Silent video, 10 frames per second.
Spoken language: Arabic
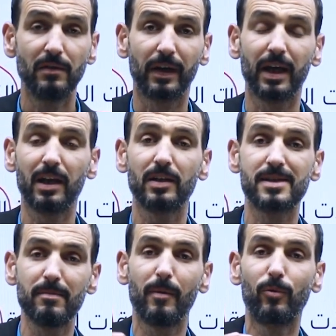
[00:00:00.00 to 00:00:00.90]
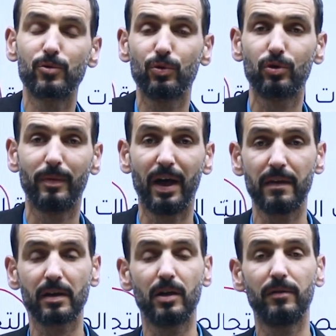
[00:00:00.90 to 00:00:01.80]
فكان سبب وجوده مع
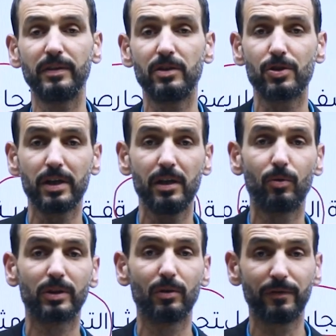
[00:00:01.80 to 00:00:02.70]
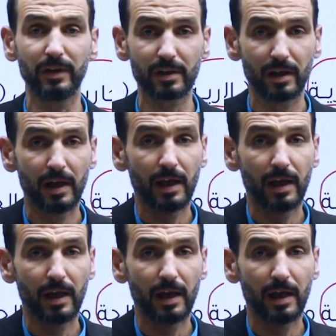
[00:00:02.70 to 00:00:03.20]
هذه القوافل التجارية هو توفير